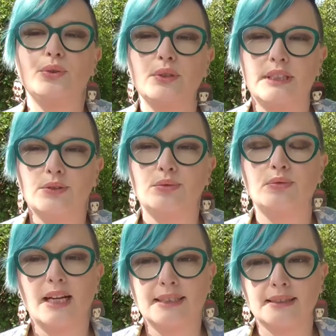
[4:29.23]
Pour ce qui est
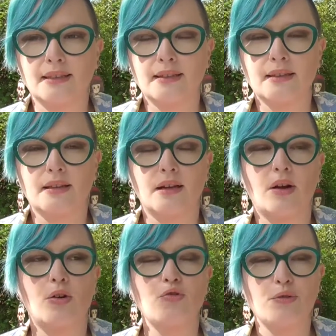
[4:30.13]
du vaccin
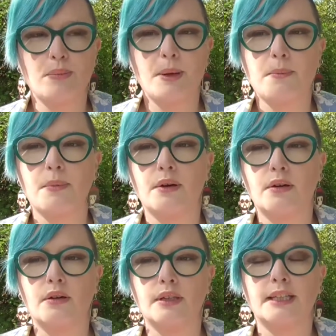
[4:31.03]
en lui-même
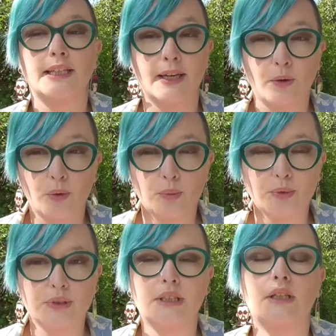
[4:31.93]
euh, qui est
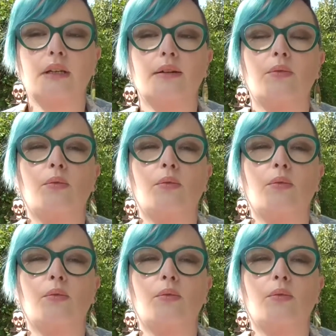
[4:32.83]
recommandé,